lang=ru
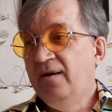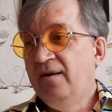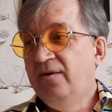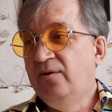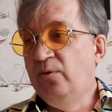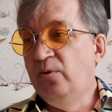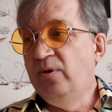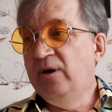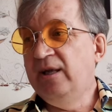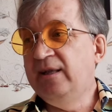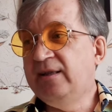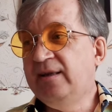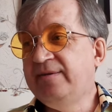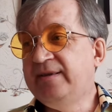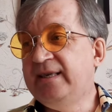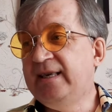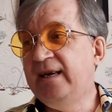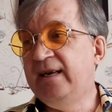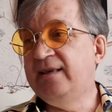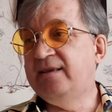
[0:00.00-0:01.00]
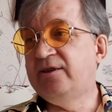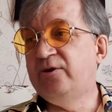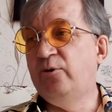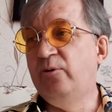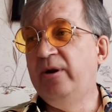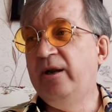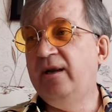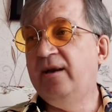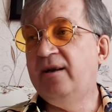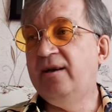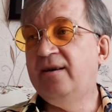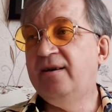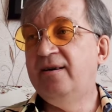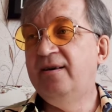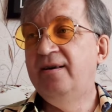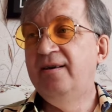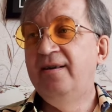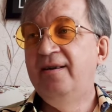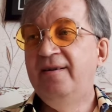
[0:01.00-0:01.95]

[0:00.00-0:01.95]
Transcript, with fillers: ну, эта вся история